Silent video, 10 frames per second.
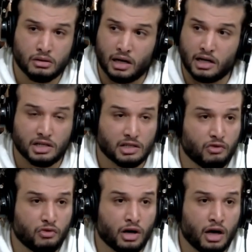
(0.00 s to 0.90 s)
على شرط في
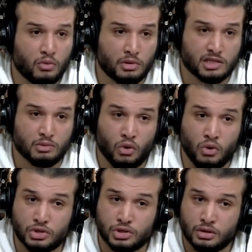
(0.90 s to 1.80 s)
فوكار وما
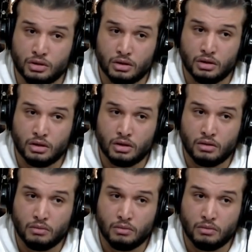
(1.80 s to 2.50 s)
تسمعوش ايوا